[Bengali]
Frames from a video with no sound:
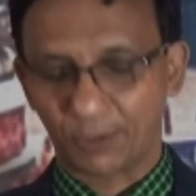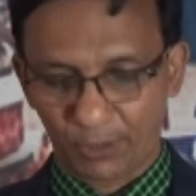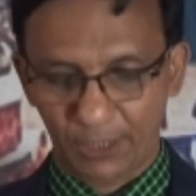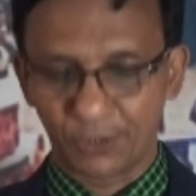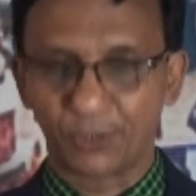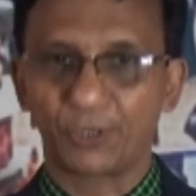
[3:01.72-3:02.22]

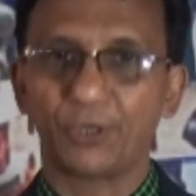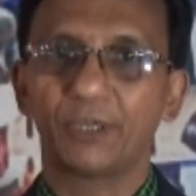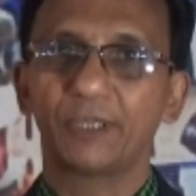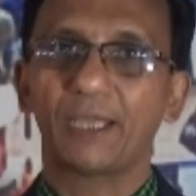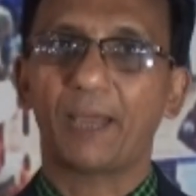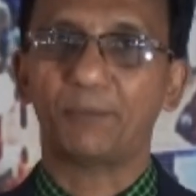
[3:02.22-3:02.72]
করার জন্য
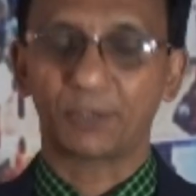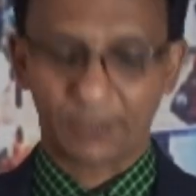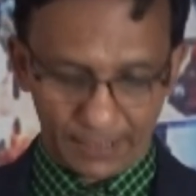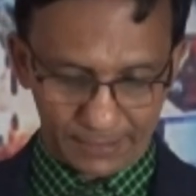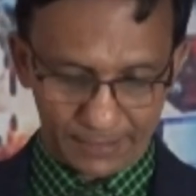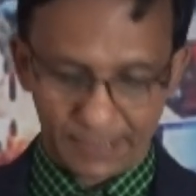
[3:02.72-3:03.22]
এবং
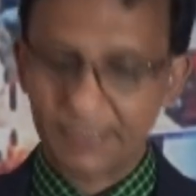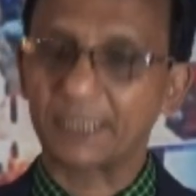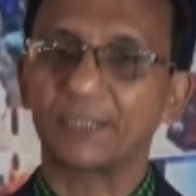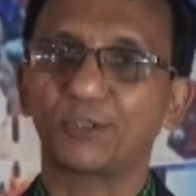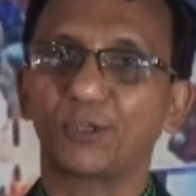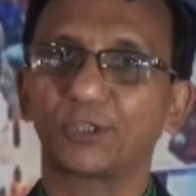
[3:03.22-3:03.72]
তাদের কাছে
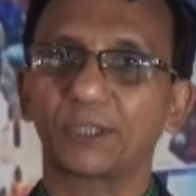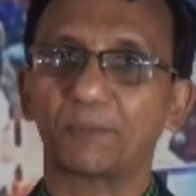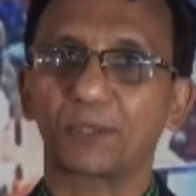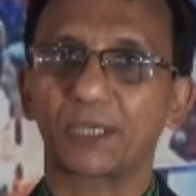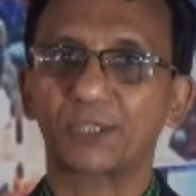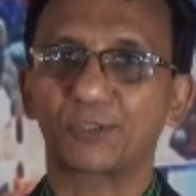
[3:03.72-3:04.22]
কৃতজ্ঞতা
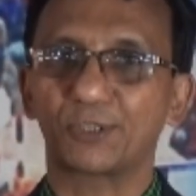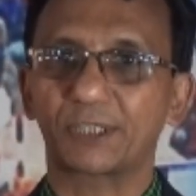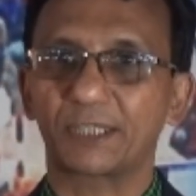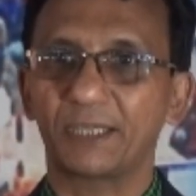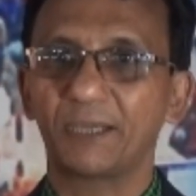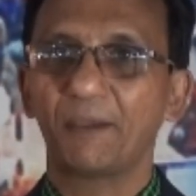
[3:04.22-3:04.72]
প্রকাশ
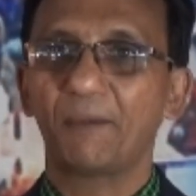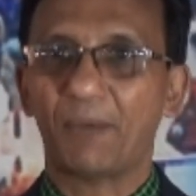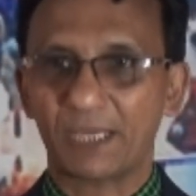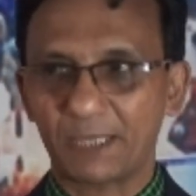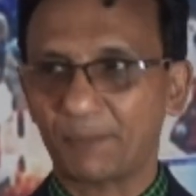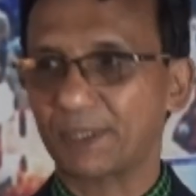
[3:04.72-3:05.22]
করছি
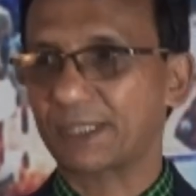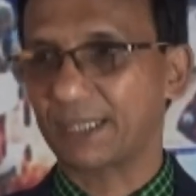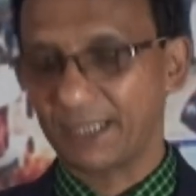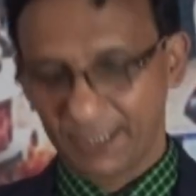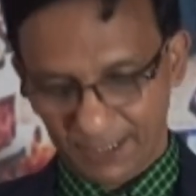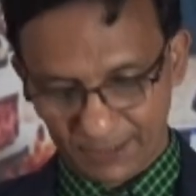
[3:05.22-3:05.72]
পাশাপাশি
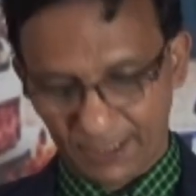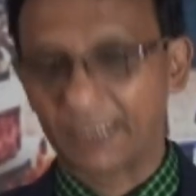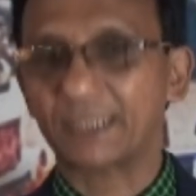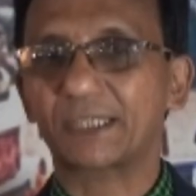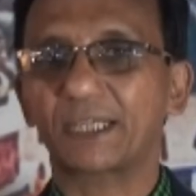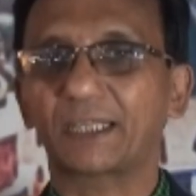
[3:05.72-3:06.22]

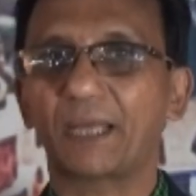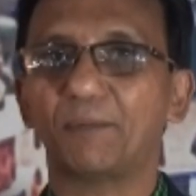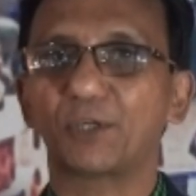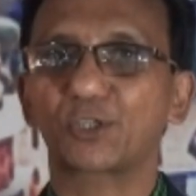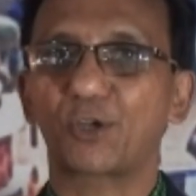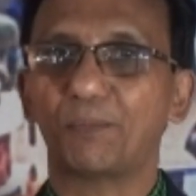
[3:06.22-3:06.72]
তাদের সাথে
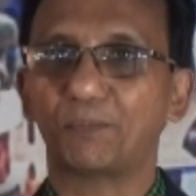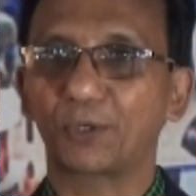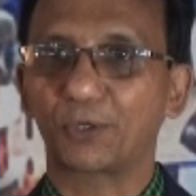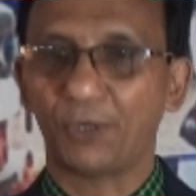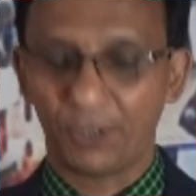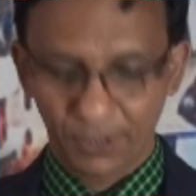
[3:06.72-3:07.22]
আমার
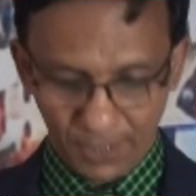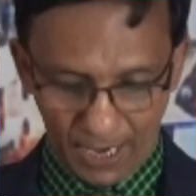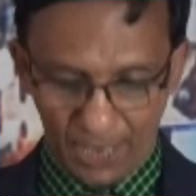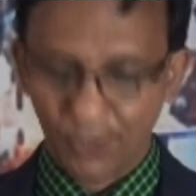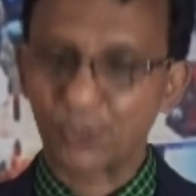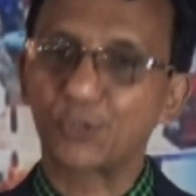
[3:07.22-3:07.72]
সম্পর্ক
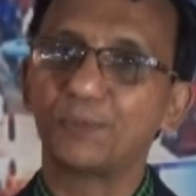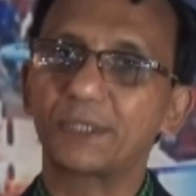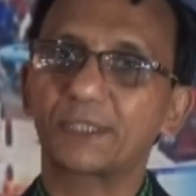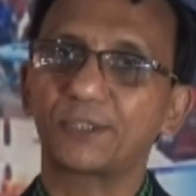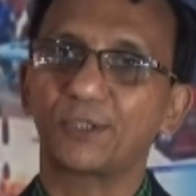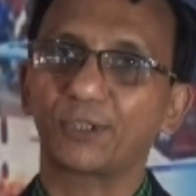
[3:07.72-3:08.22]
আরও
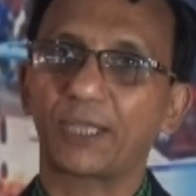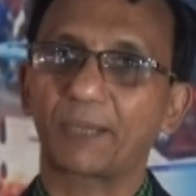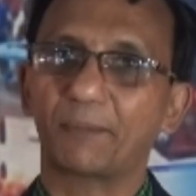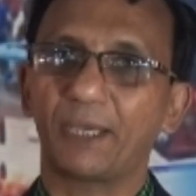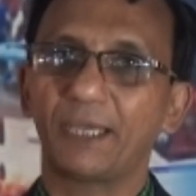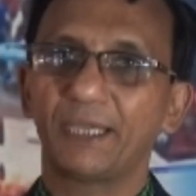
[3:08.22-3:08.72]
সুবিস্তৃত
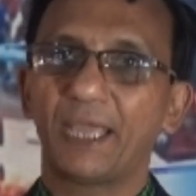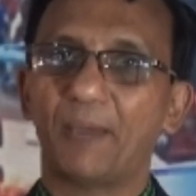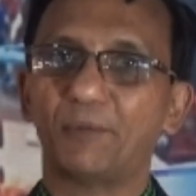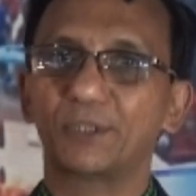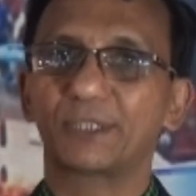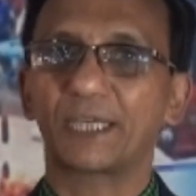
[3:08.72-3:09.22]
থাকবে
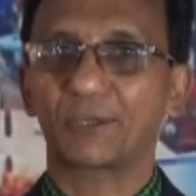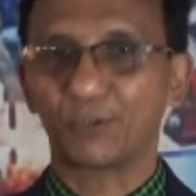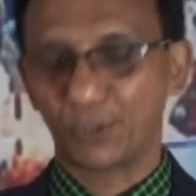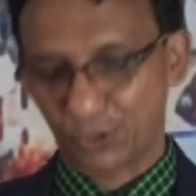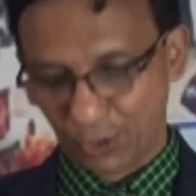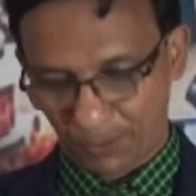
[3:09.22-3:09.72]
এবং যে
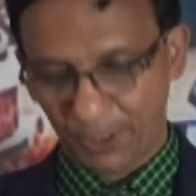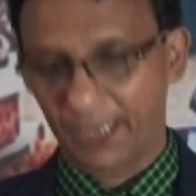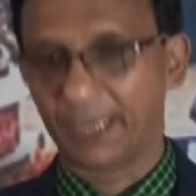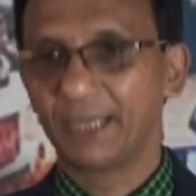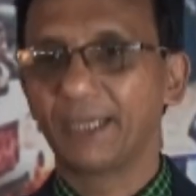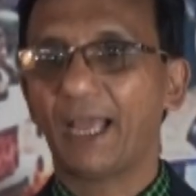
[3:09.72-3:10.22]
কোনো সময়ে
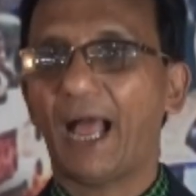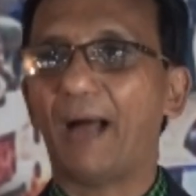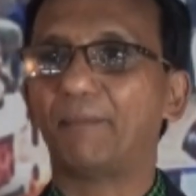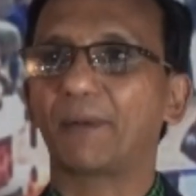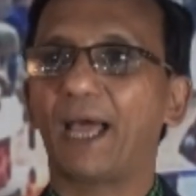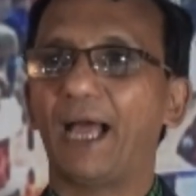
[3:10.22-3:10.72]

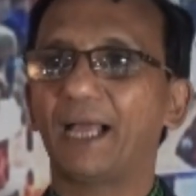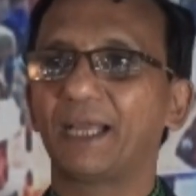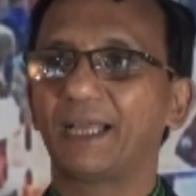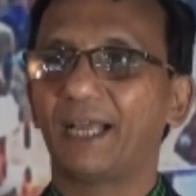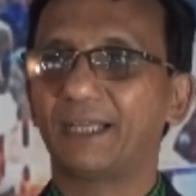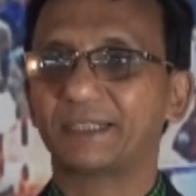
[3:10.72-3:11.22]
আমরা
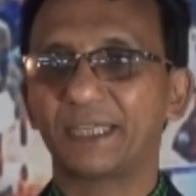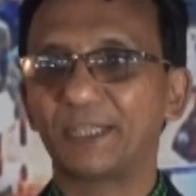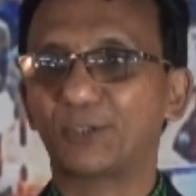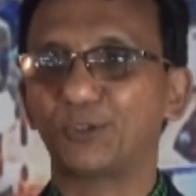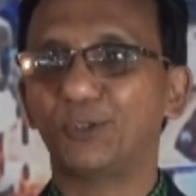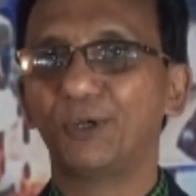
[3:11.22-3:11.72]

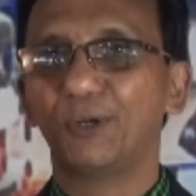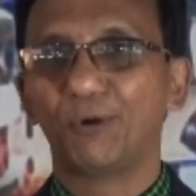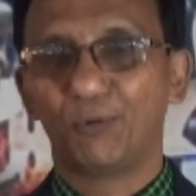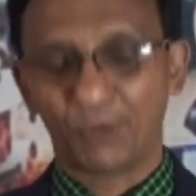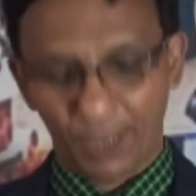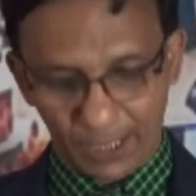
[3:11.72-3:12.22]
যেহেতু
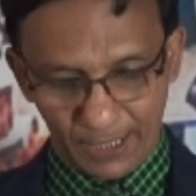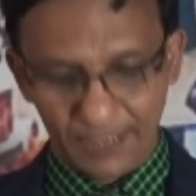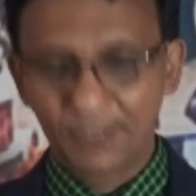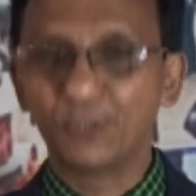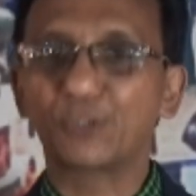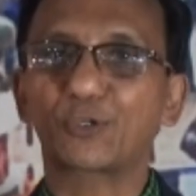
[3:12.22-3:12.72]
ওনারা
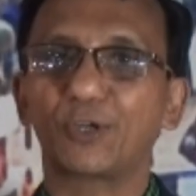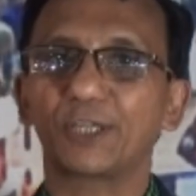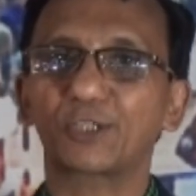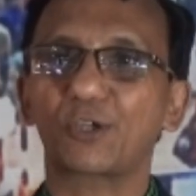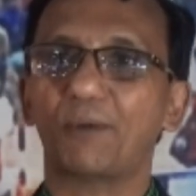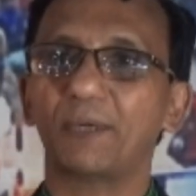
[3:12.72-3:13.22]
নিউজ করে
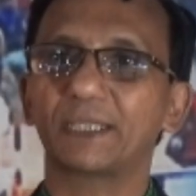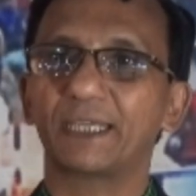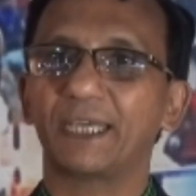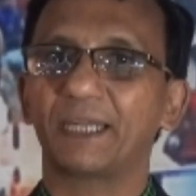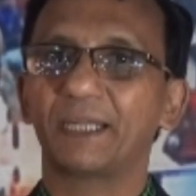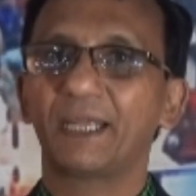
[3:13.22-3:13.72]
সমাজের